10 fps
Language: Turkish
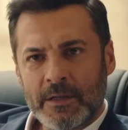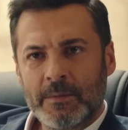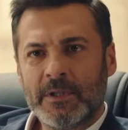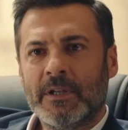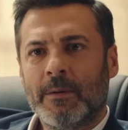
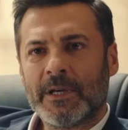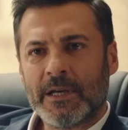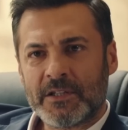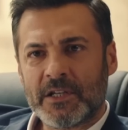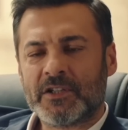gibi değil ama
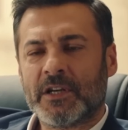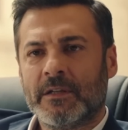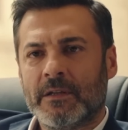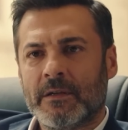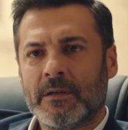gerçek Can.
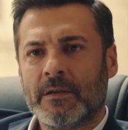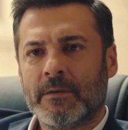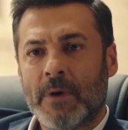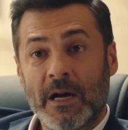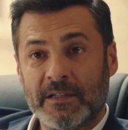
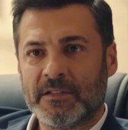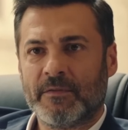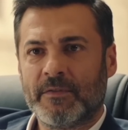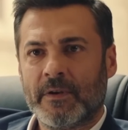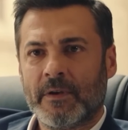Maalesef.